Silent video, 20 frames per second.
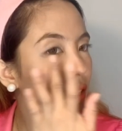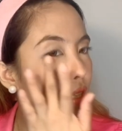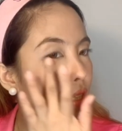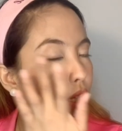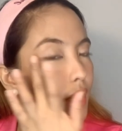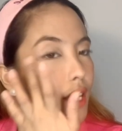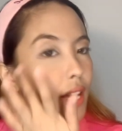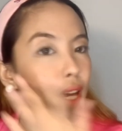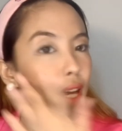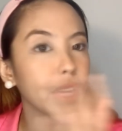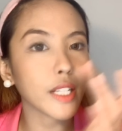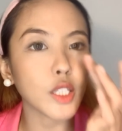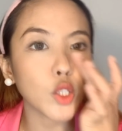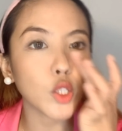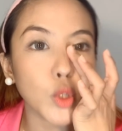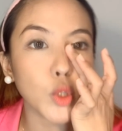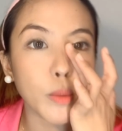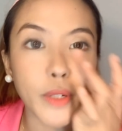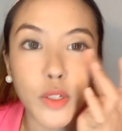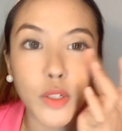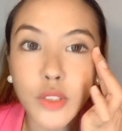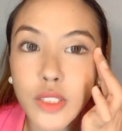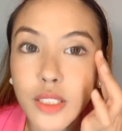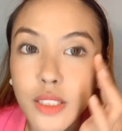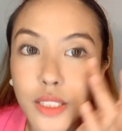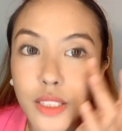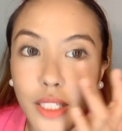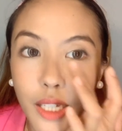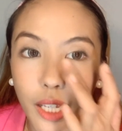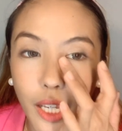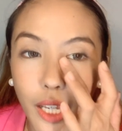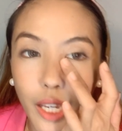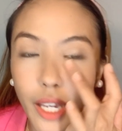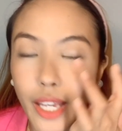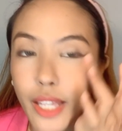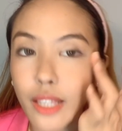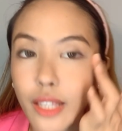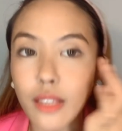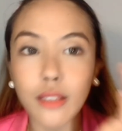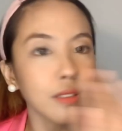yan, luminous
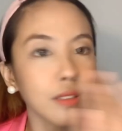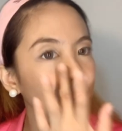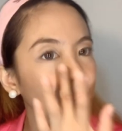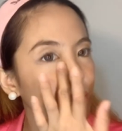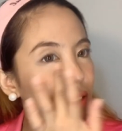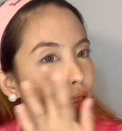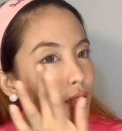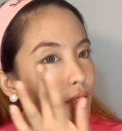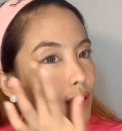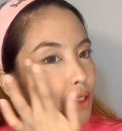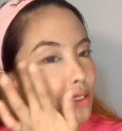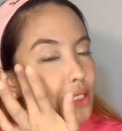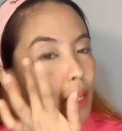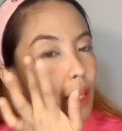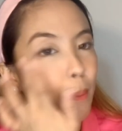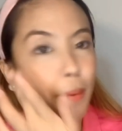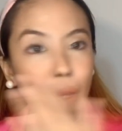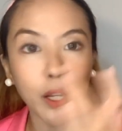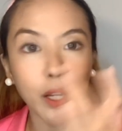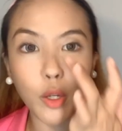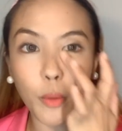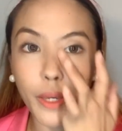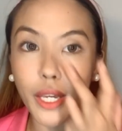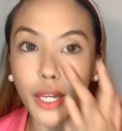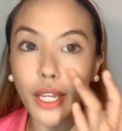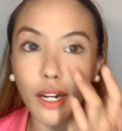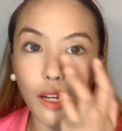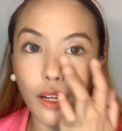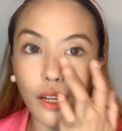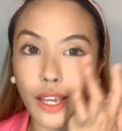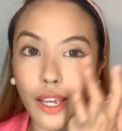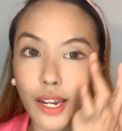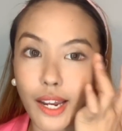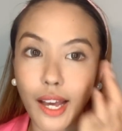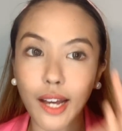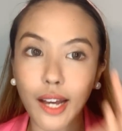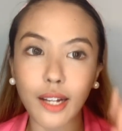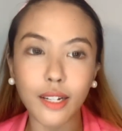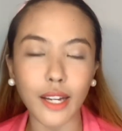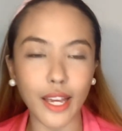skin. Sabi nga,
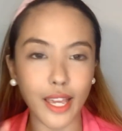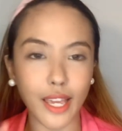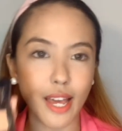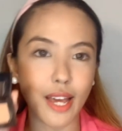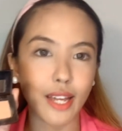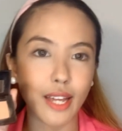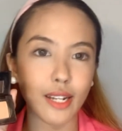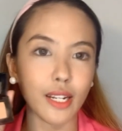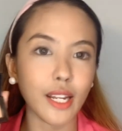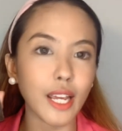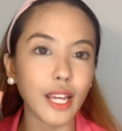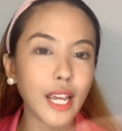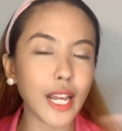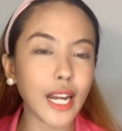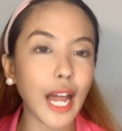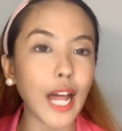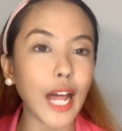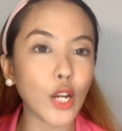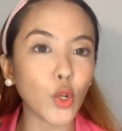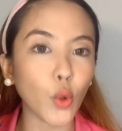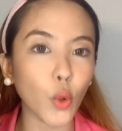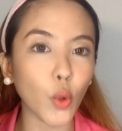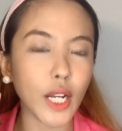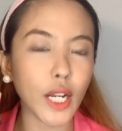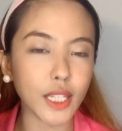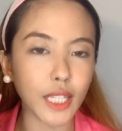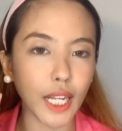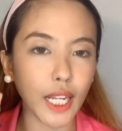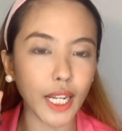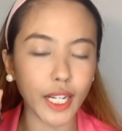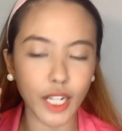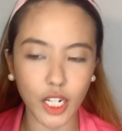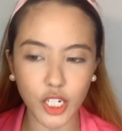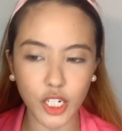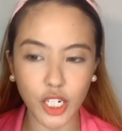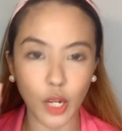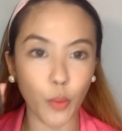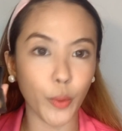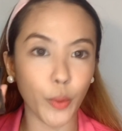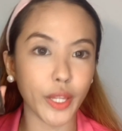kumikinang-kinang. Ayan. Hinalo ko lang talaga
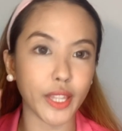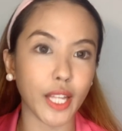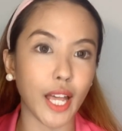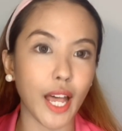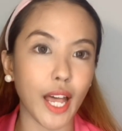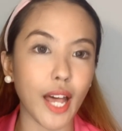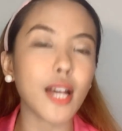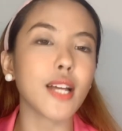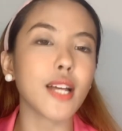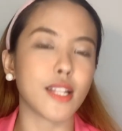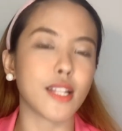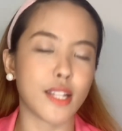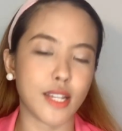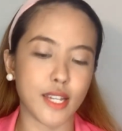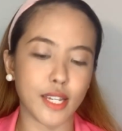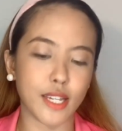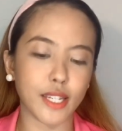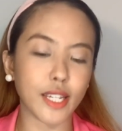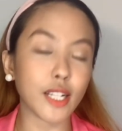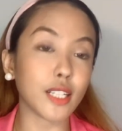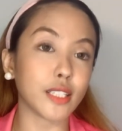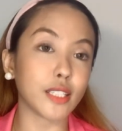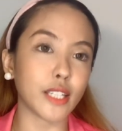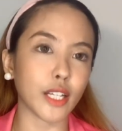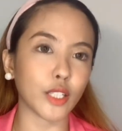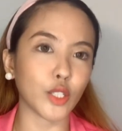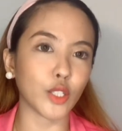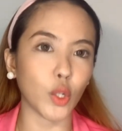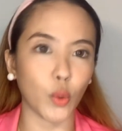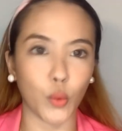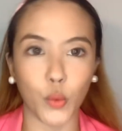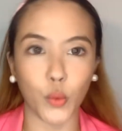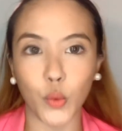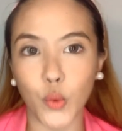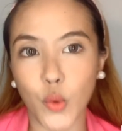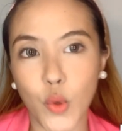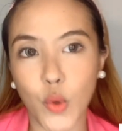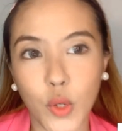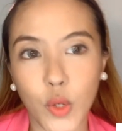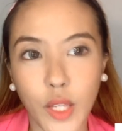siya with the Gilded Glow.
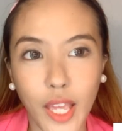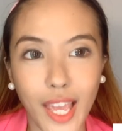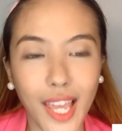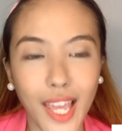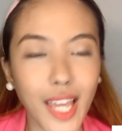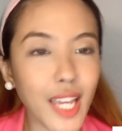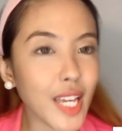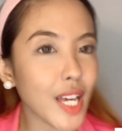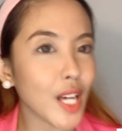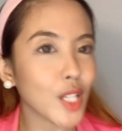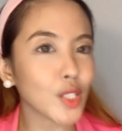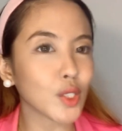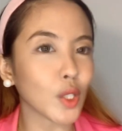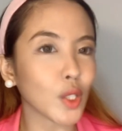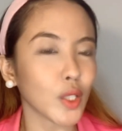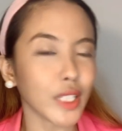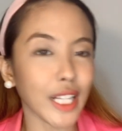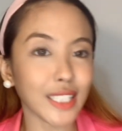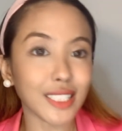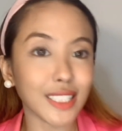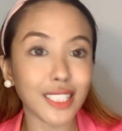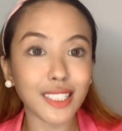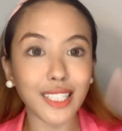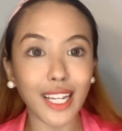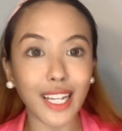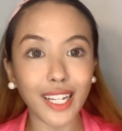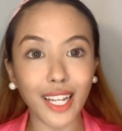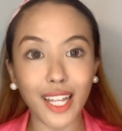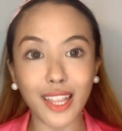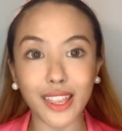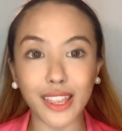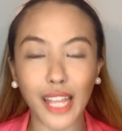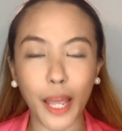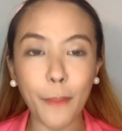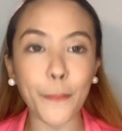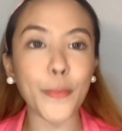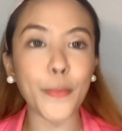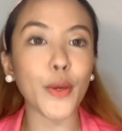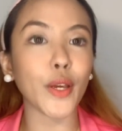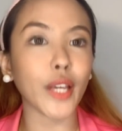Okay? So, that's the second
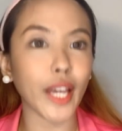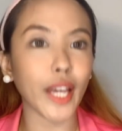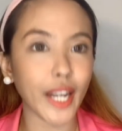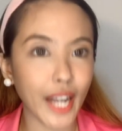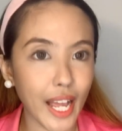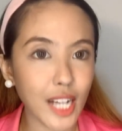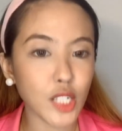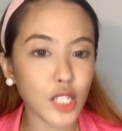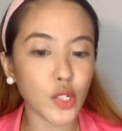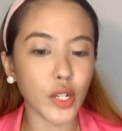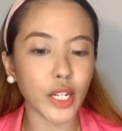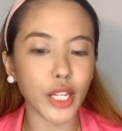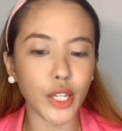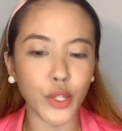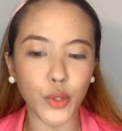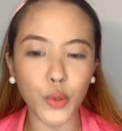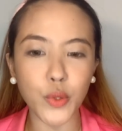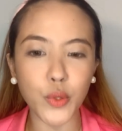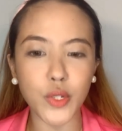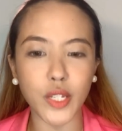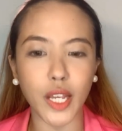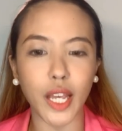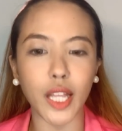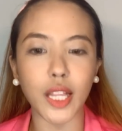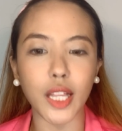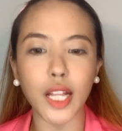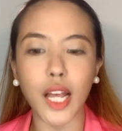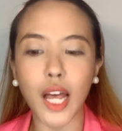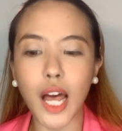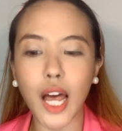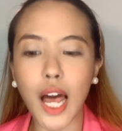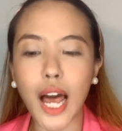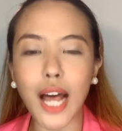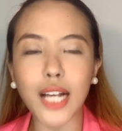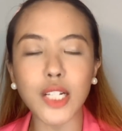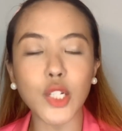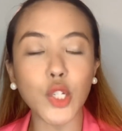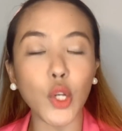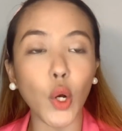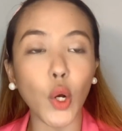tip. You can actually use it
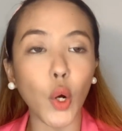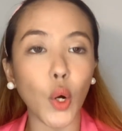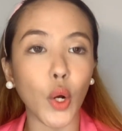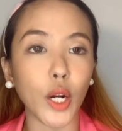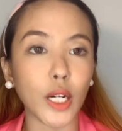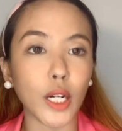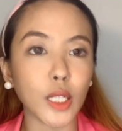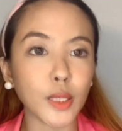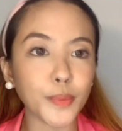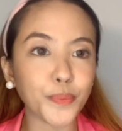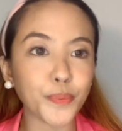as your